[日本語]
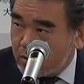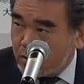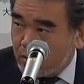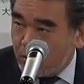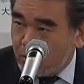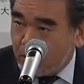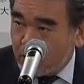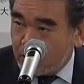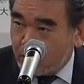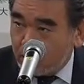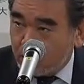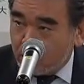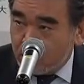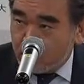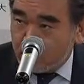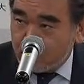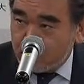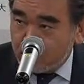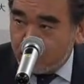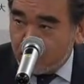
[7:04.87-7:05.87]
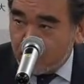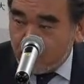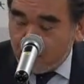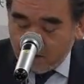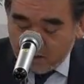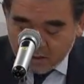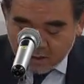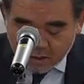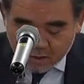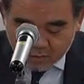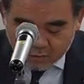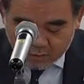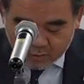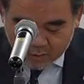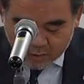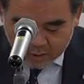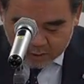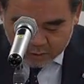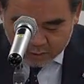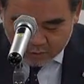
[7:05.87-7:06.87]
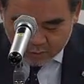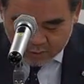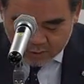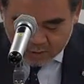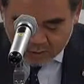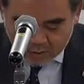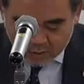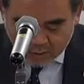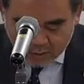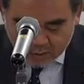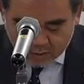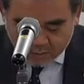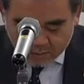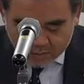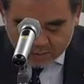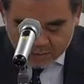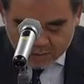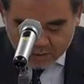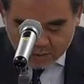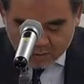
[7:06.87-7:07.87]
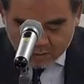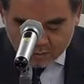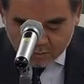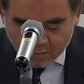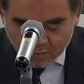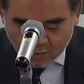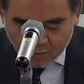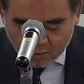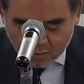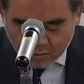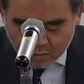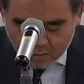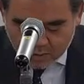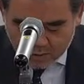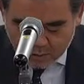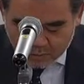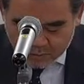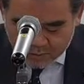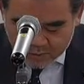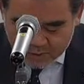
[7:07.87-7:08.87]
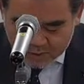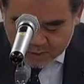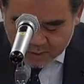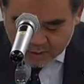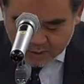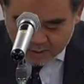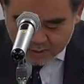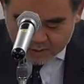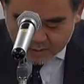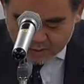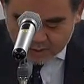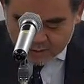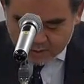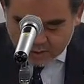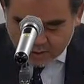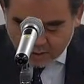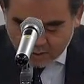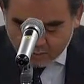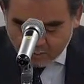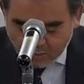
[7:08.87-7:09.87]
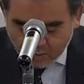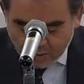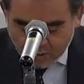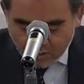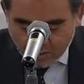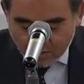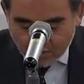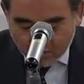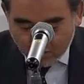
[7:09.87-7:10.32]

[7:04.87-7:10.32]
日もあの吉村研究科課長に来ていただいてますけれども株式会社アジカンは